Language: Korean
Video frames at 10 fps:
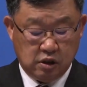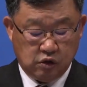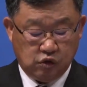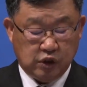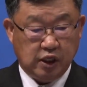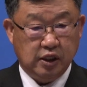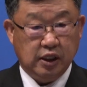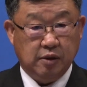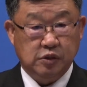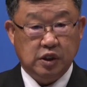유대인
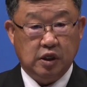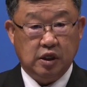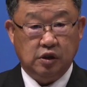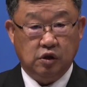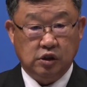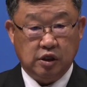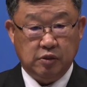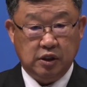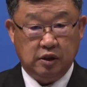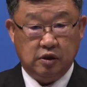남자
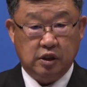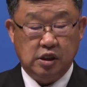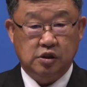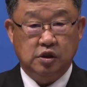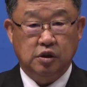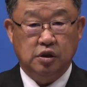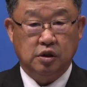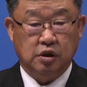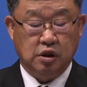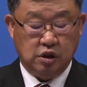여자만이 들어갈 수
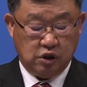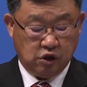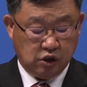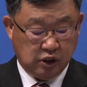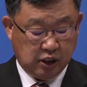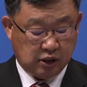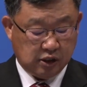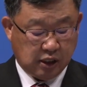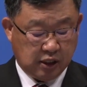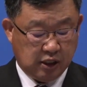있는 여인의
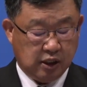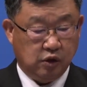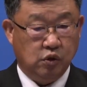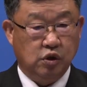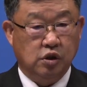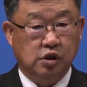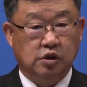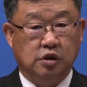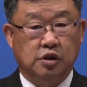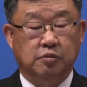뜰 안에 놓여
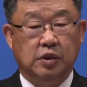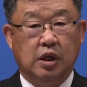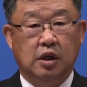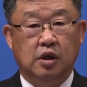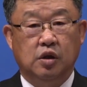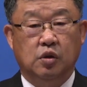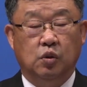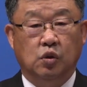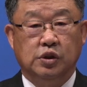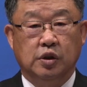있었습니다.
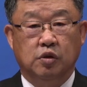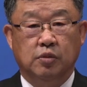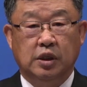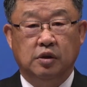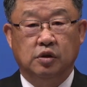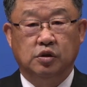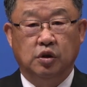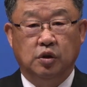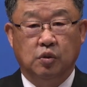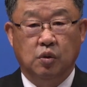노쇠로 만들어져
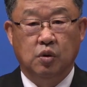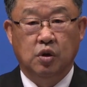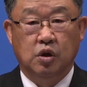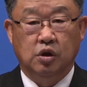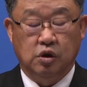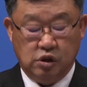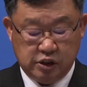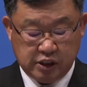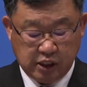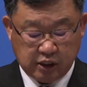있고
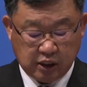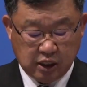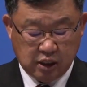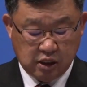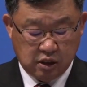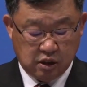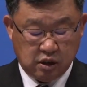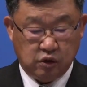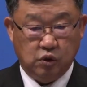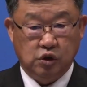13개가
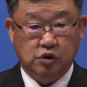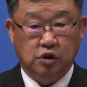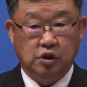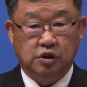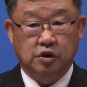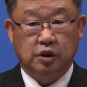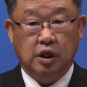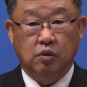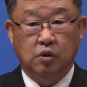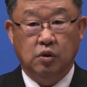어, 놓여져
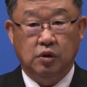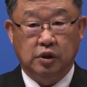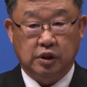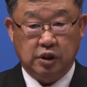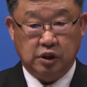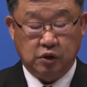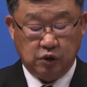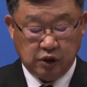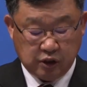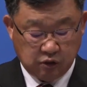있었다고 이렇게
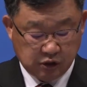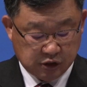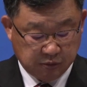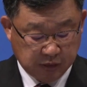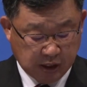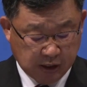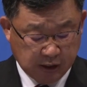기록이 되어 있습니다.